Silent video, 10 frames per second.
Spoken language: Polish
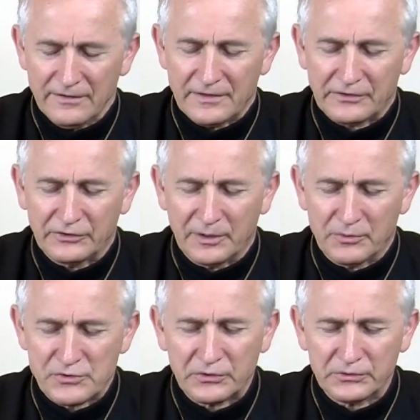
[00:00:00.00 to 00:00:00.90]
Warto na
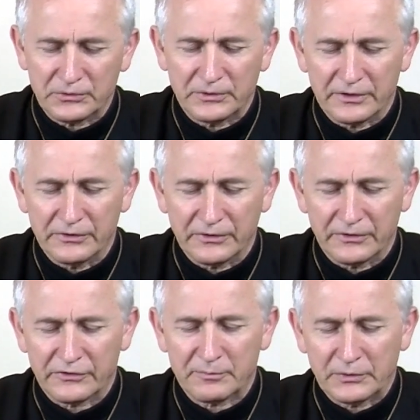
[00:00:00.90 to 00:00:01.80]
początku tego
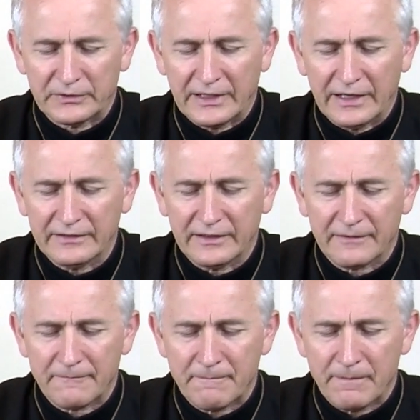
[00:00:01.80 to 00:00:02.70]
spotkania
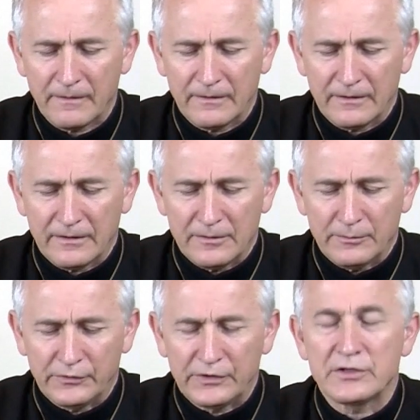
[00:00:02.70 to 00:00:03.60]

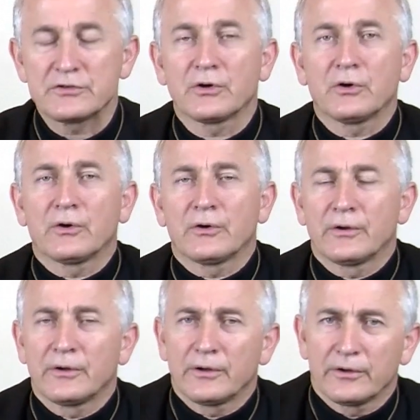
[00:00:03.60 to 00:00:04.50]
powiedzieć o
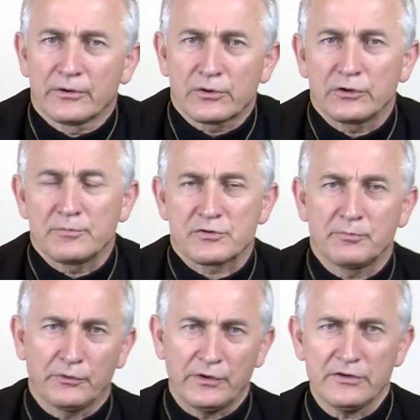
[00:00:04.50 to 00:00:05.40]
roli
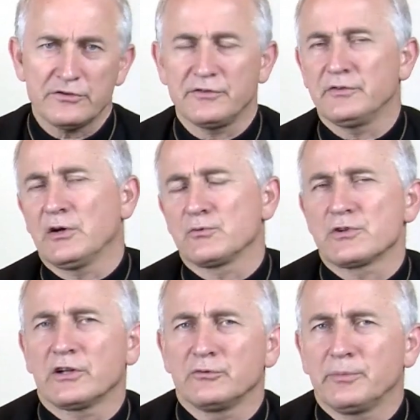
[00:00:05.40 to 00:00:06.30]
przypowieści w
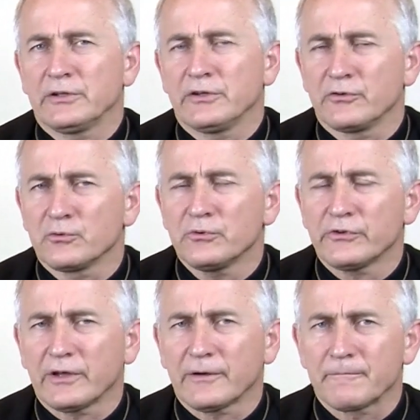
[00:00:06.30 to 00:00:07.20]
nauczaniu Pana
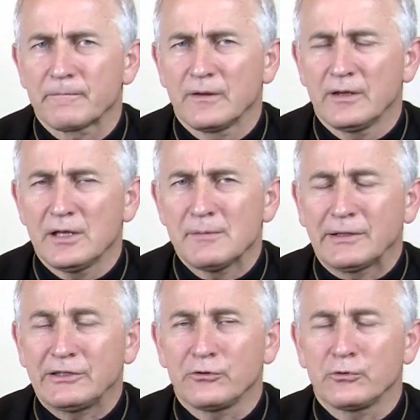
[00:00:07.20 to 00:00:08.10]
Jezusa.
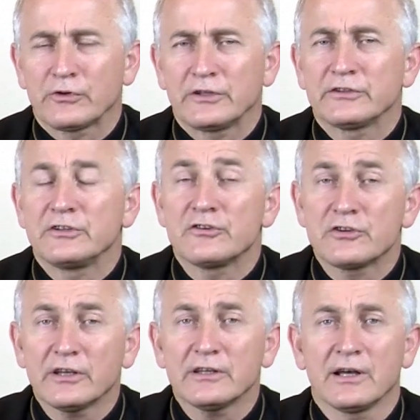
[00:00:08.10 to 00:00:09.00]
Pan Jezus chętnie
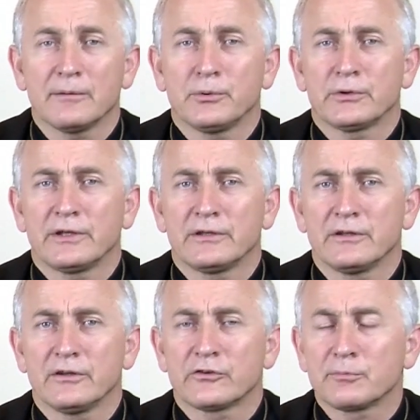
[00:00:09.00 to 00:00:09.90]
sięga po
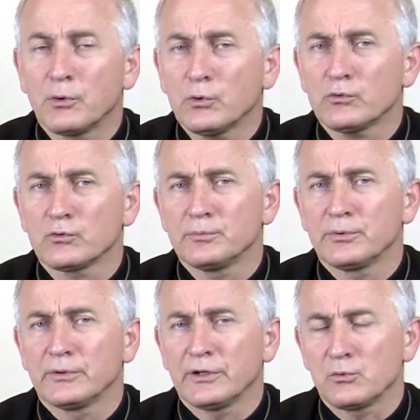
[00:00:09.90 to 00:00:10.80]
ten sposób
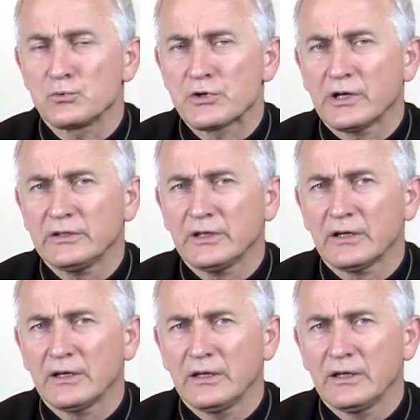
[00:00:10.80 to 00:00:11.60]
nauczania –